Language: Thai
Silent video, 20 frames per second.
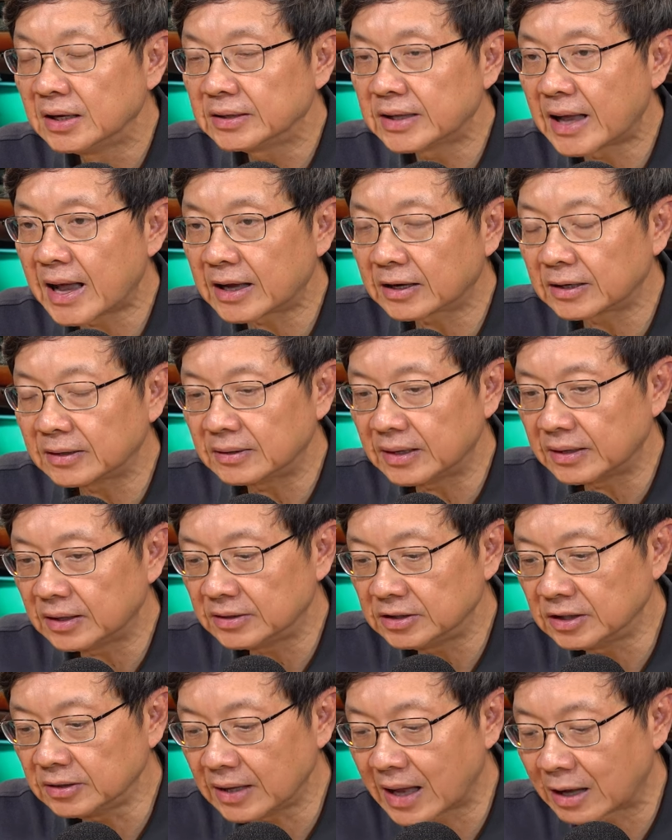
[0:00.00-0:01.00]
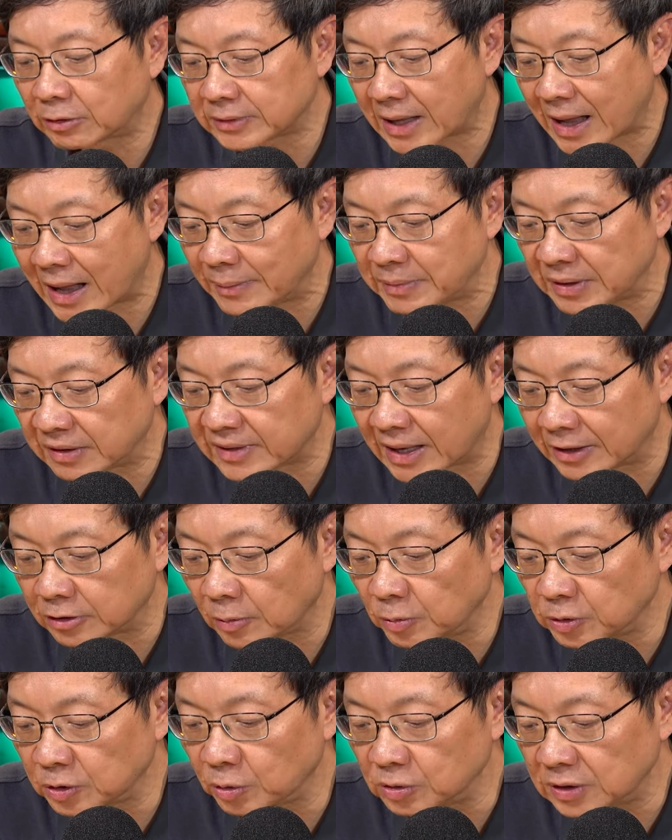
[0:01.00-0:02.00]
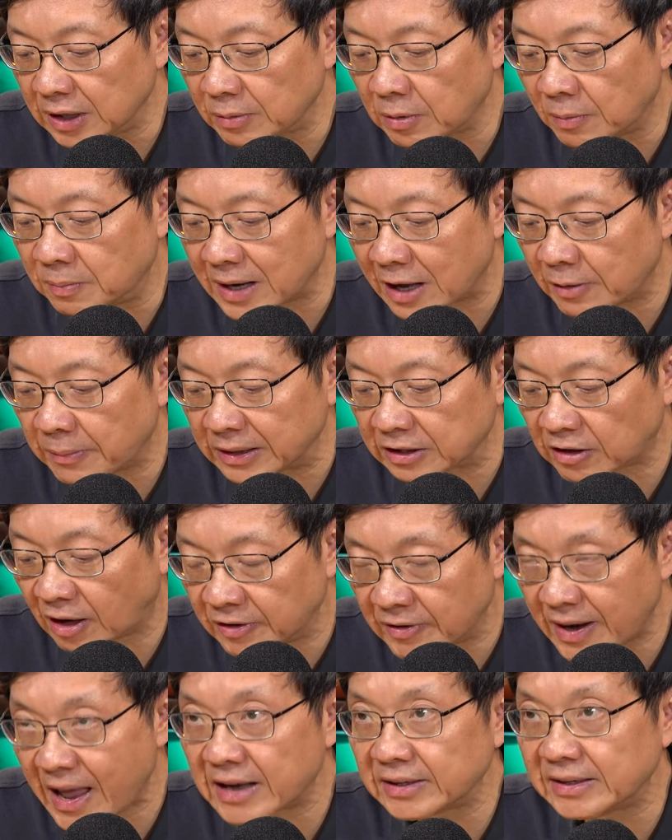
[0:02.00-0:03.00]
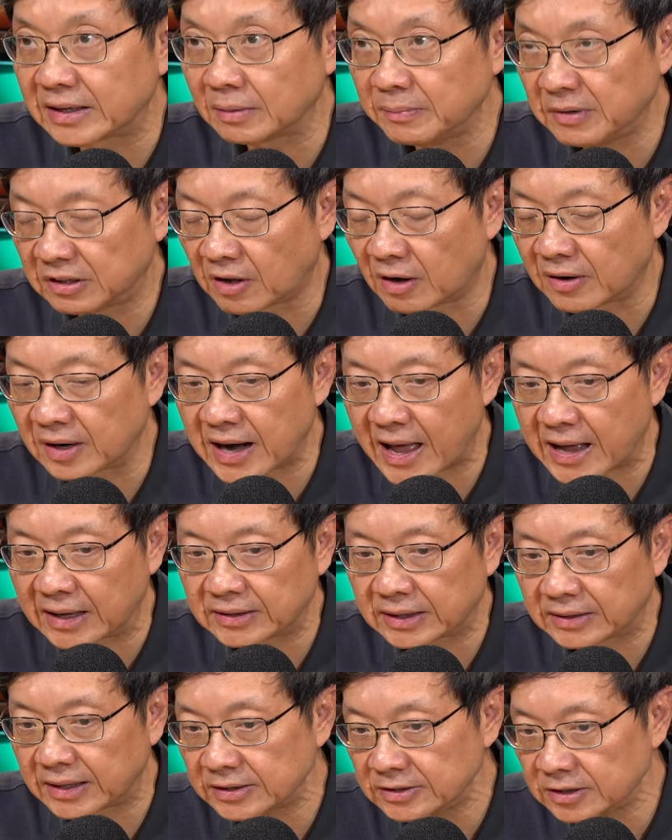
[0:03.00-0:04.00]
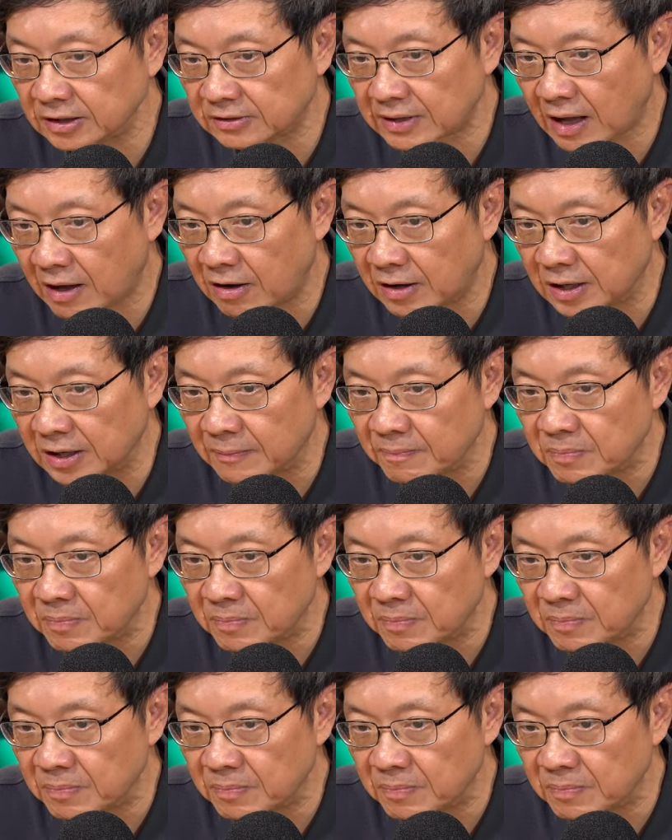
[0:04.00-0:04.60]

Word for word: ถ้ายึดเอาตามเอกสารกรมตุที่ผมเล่าไปตอนแรกเนี่ยก็มี 2 ครั้ง แต่ถ้ายึดตอน